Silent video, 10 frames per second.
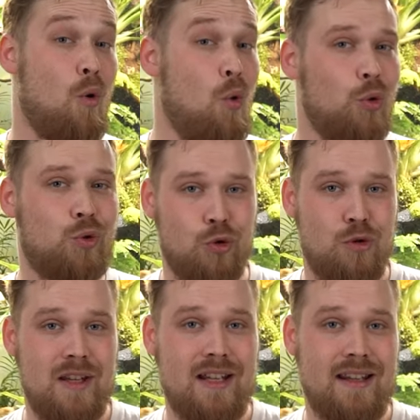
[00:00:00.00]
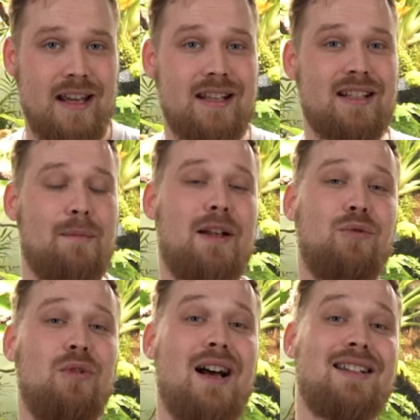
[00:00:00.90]
haut taux d'humidité qui sera
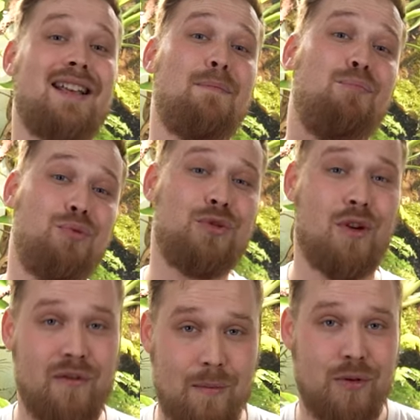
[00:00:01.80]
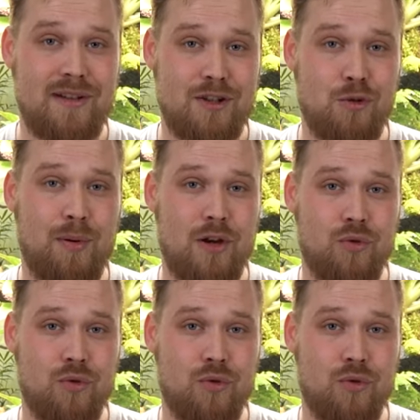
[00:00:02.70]
maintenu grâce à plusieurs vaporisations par